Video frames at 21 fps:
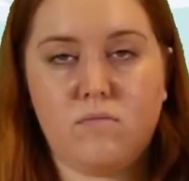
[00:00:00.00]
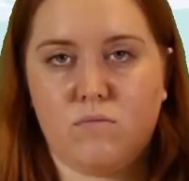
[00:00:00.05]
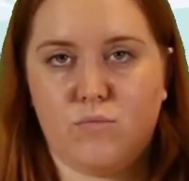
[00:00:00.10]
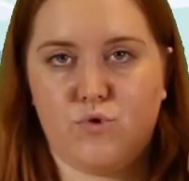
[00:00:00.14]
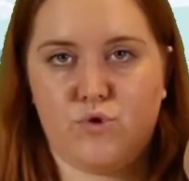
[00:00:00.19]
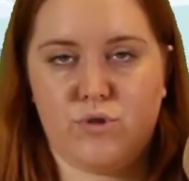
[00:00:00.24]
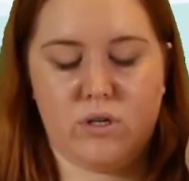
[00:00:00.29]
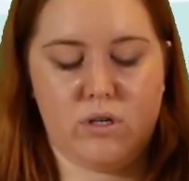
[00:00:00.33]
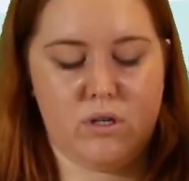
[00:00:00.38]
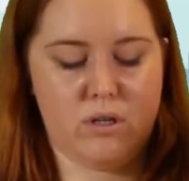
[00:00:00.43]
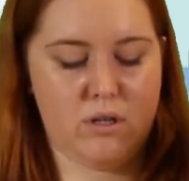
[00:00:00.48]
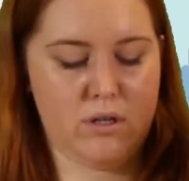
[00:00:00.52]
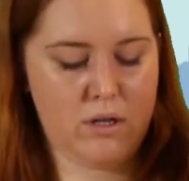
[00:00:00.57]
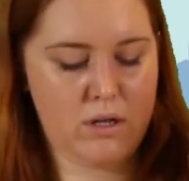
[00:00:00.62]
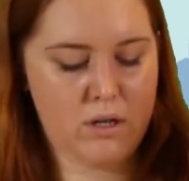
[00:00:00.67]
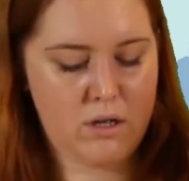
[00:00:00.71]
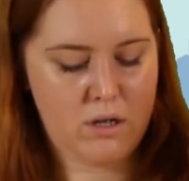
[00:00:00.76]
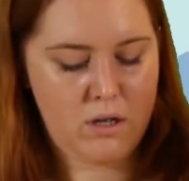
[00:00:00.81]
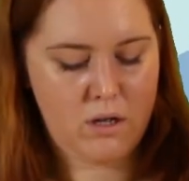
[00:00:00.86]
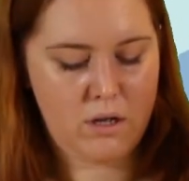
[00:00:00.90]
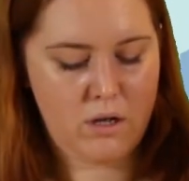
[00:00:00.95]
Bu
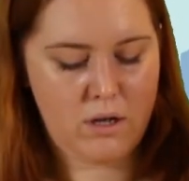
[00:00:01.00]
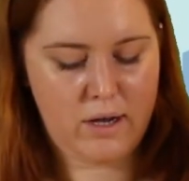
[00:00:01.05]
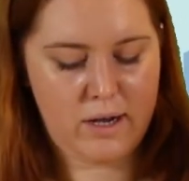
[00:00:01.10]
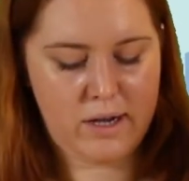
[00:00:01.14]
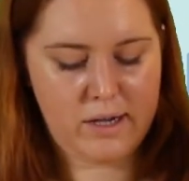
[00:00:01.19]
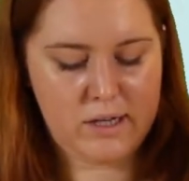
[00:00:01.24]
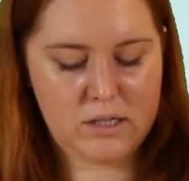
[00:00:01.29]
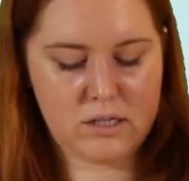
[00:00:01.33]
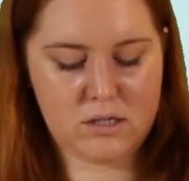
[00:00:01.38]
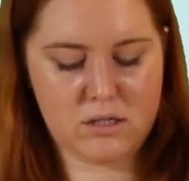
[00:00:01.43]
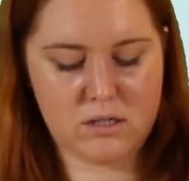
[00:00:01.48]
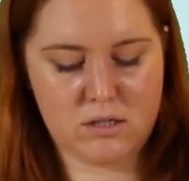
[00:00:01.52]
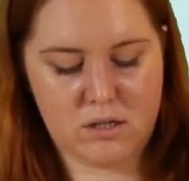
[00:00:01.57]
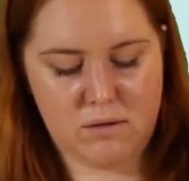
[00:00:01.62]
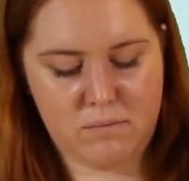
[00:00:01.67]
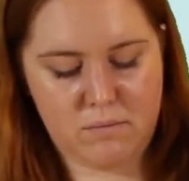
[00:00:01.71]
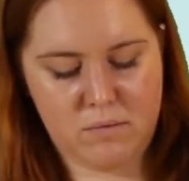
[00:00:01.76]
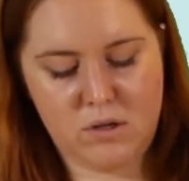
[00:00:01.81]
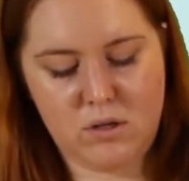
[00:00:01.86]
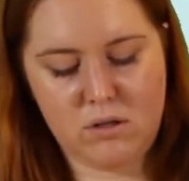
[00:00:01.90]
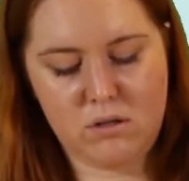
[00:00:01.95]
şekilde. Aynı
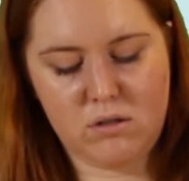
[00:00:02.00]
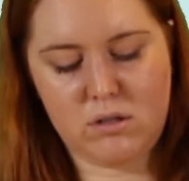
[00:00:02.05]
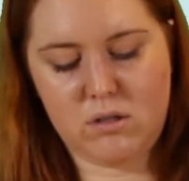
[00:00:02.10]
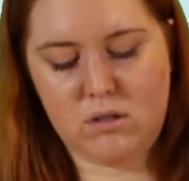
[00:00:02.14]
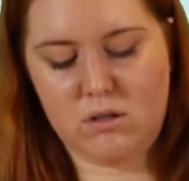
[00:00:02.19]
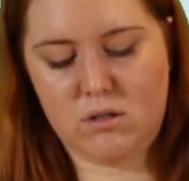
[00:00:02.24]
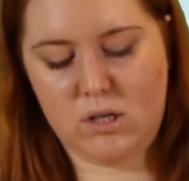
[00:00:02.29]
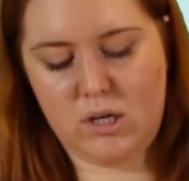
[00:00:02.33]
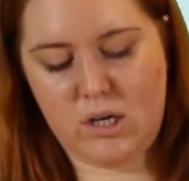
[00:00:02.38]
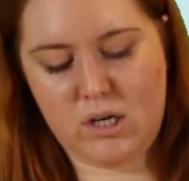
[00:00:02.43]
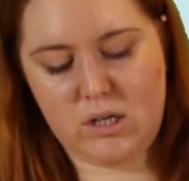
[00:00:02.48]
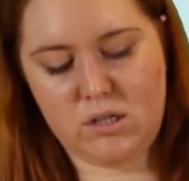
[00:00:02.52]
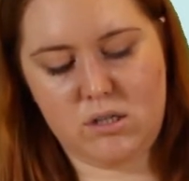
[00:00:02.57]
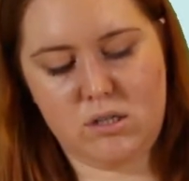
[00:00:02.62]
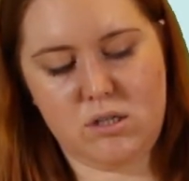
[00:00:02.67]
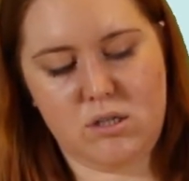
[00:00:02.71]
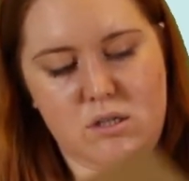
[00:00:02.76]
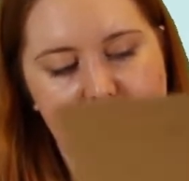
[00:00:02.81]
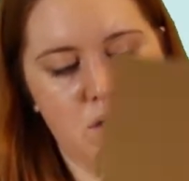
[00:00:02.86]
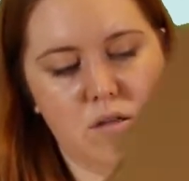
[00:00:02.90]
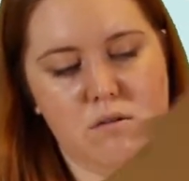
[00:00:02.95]
işlemi diğer
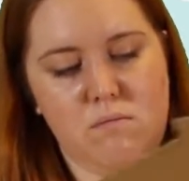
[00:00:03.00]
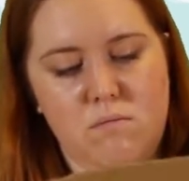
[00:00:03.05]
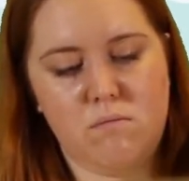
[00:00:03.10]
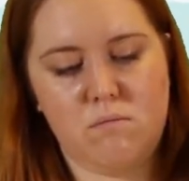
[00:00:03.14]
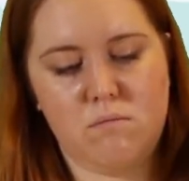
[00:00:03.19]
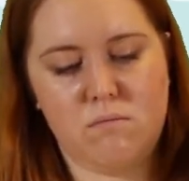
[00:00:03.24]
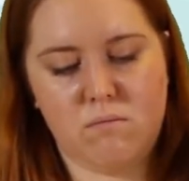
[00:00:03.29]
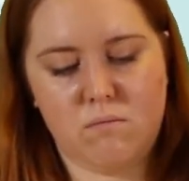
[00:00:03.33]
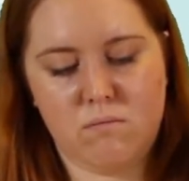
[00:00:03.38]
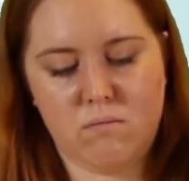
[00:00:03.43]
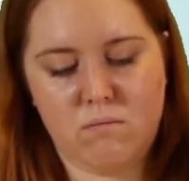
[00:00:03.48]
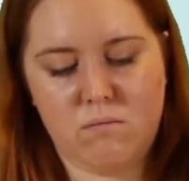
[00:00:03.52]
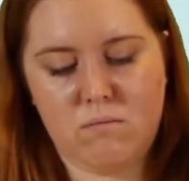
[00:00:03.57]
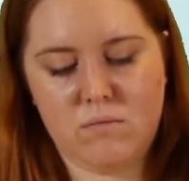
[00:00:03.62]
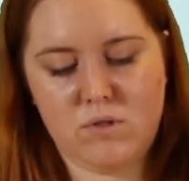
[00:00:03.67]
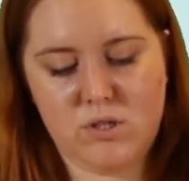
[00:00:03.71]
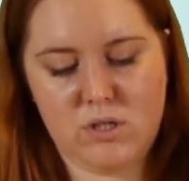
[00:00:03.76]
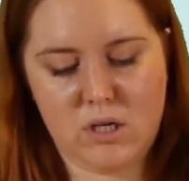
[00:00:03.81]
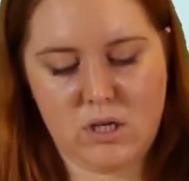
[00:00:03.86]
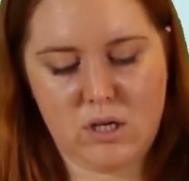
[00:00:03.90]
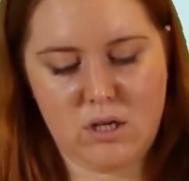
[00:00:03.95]
çizdiğim
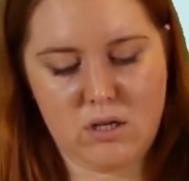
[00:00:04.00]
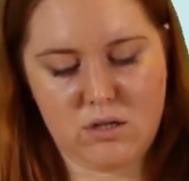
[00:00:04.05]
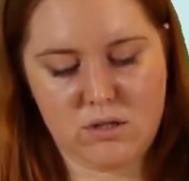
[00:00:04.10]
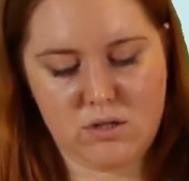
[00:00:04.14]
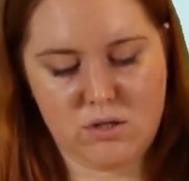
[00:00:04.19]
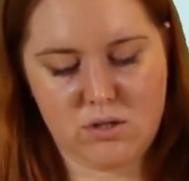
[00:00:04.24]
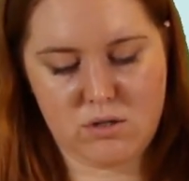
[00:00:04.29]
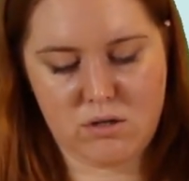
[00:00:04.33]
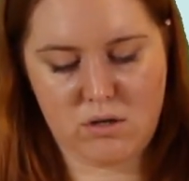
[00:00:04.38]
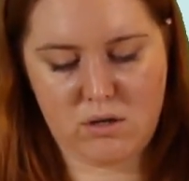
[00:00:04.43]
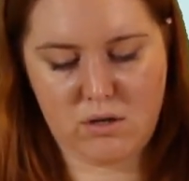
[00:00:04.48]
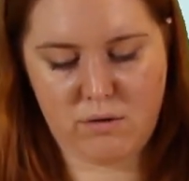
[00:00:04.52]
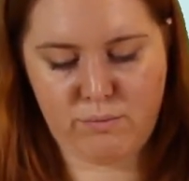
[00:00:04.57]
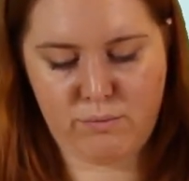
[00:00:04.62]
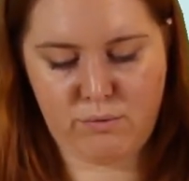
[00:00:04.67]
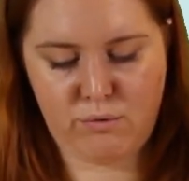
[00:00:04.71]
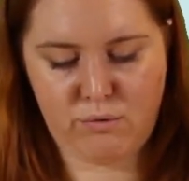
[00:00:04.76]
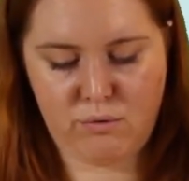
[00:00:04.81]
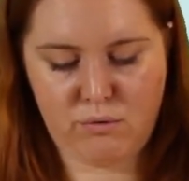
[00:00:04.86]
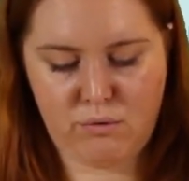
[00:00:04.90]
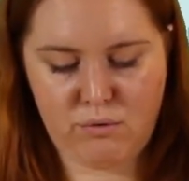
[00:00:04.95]
şekil içinde
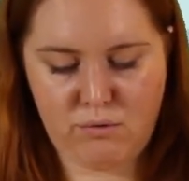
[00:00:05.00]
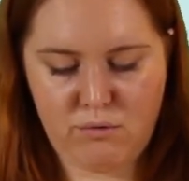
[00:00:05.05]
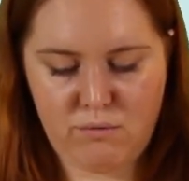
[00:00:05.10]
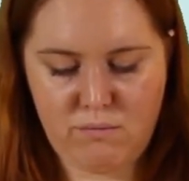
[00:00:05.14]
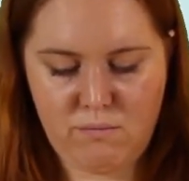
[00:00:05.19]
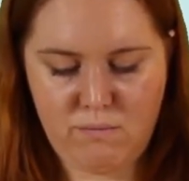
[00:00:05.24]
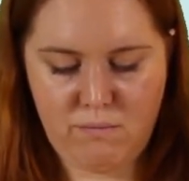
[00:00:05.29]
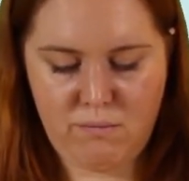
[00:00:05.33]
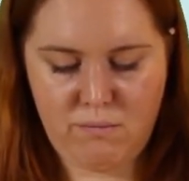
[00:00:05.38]
yapıyorum.